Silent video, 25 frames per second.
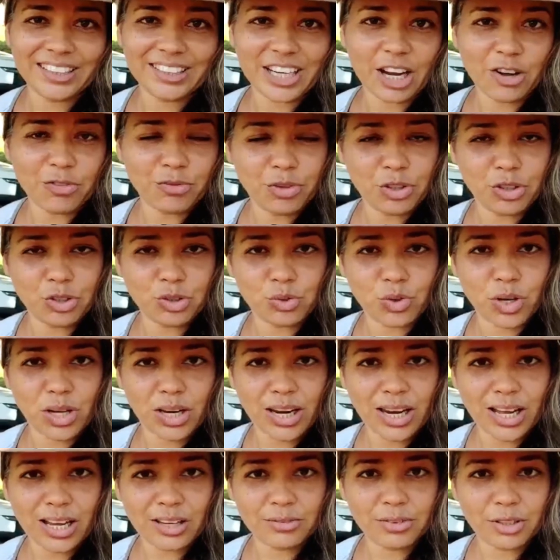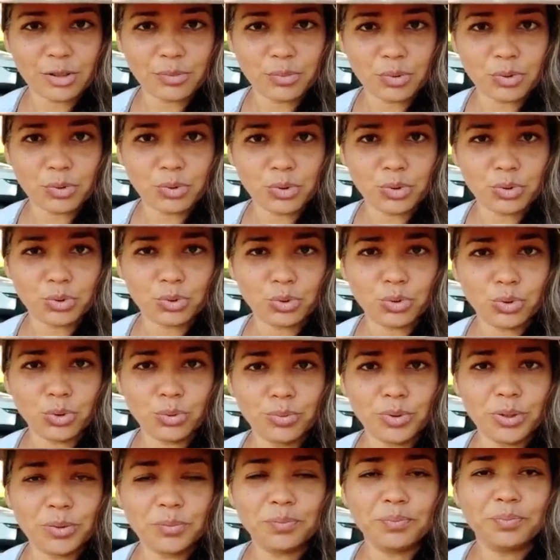Já fiz uma live aí pro
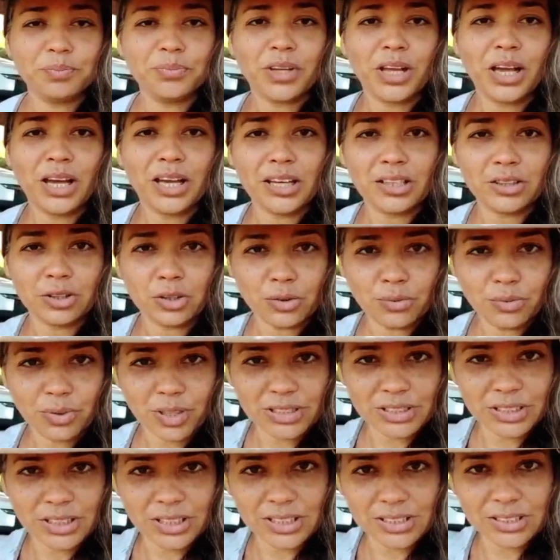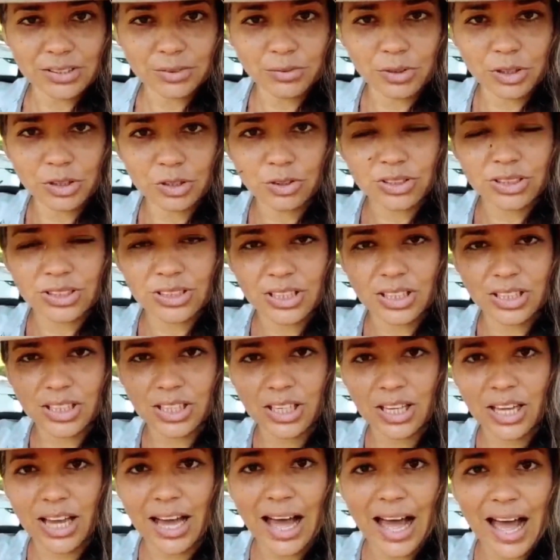YouTube e tô fazendo esse videozinho
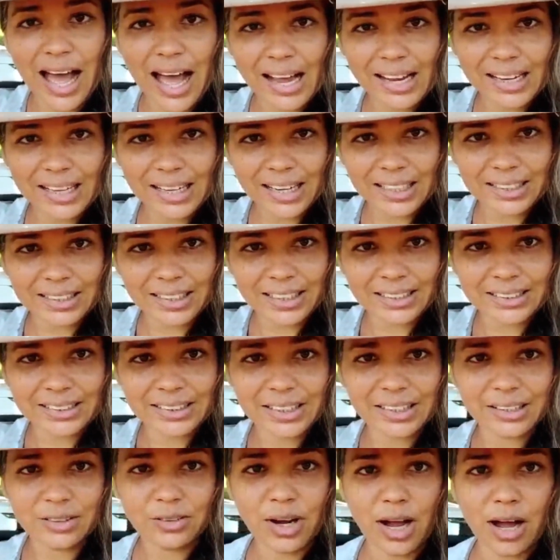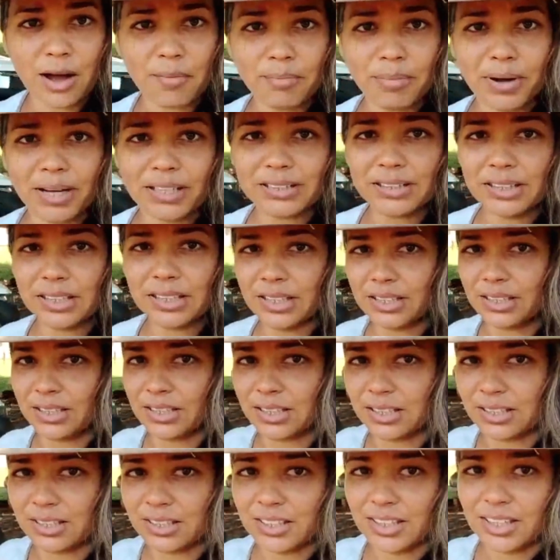aqui agradecendo a
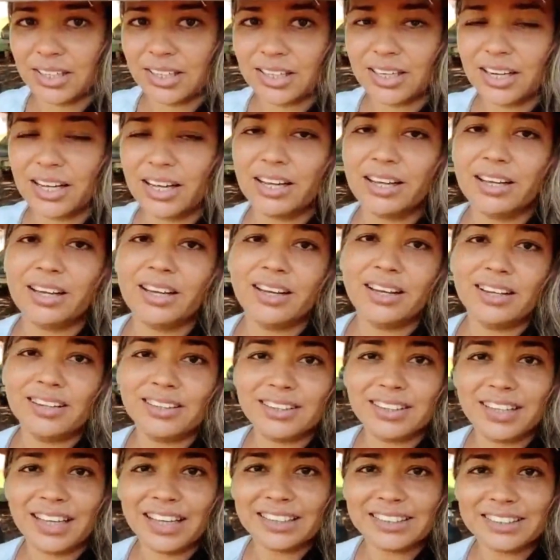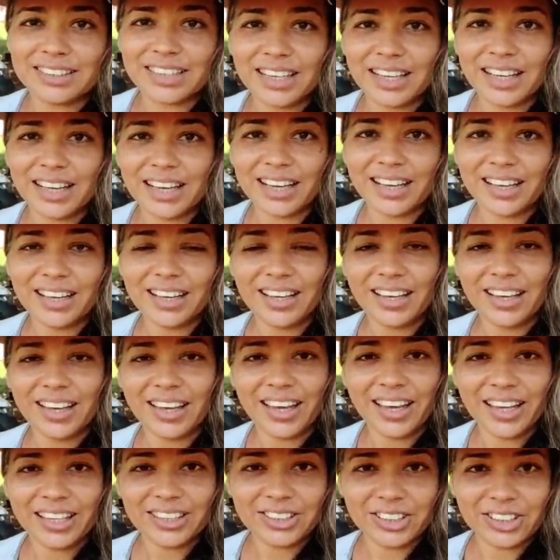parceria, né, dessa
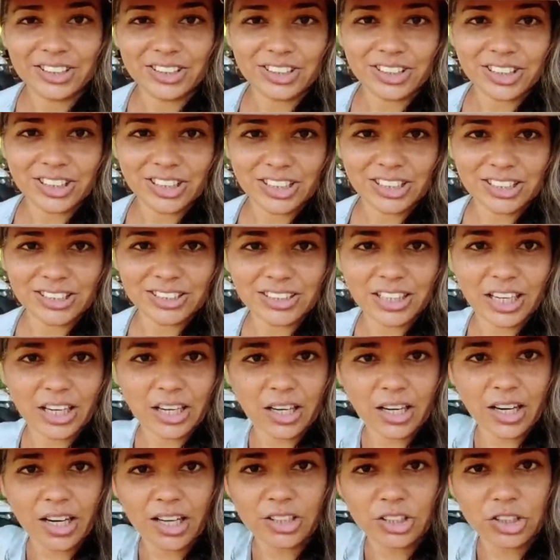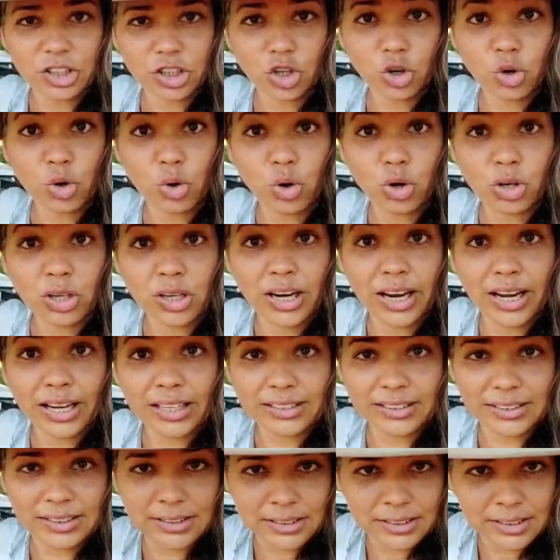rede de internet
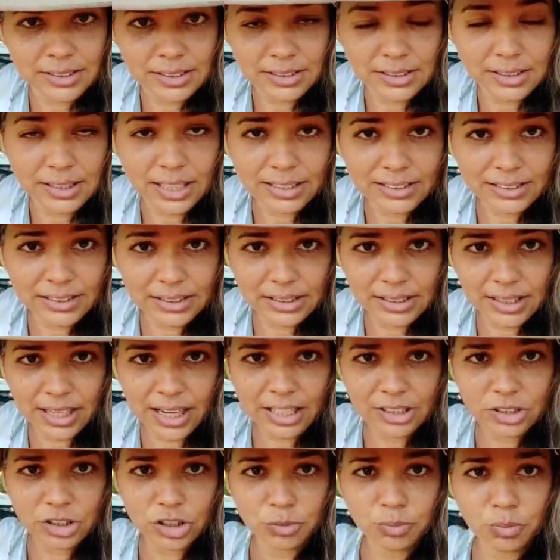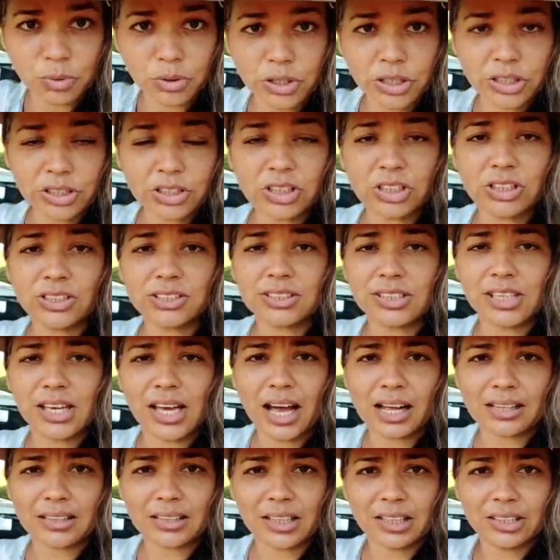Conex da cidade de Buritis,
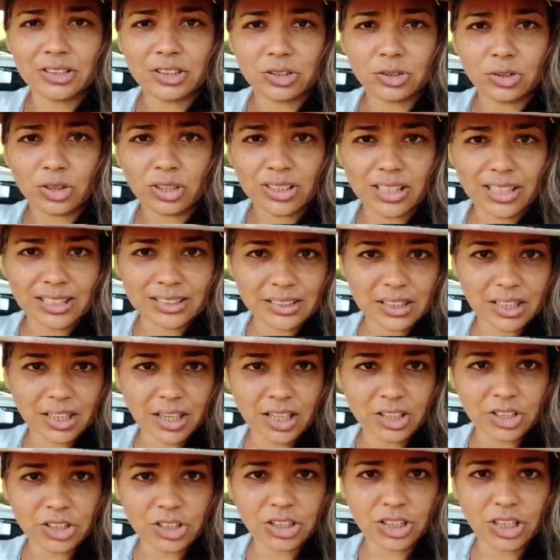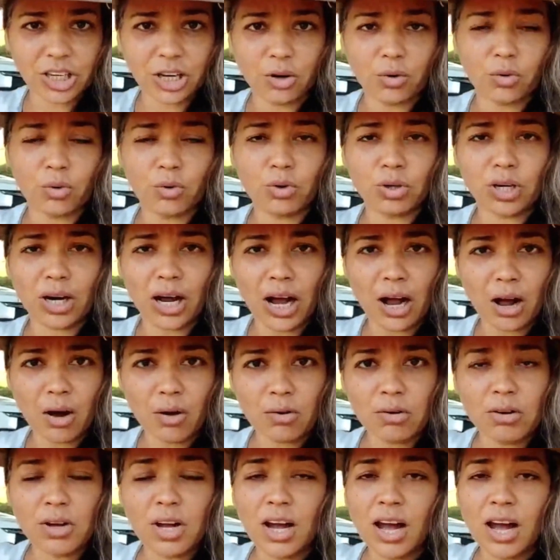que atende toda essa região rural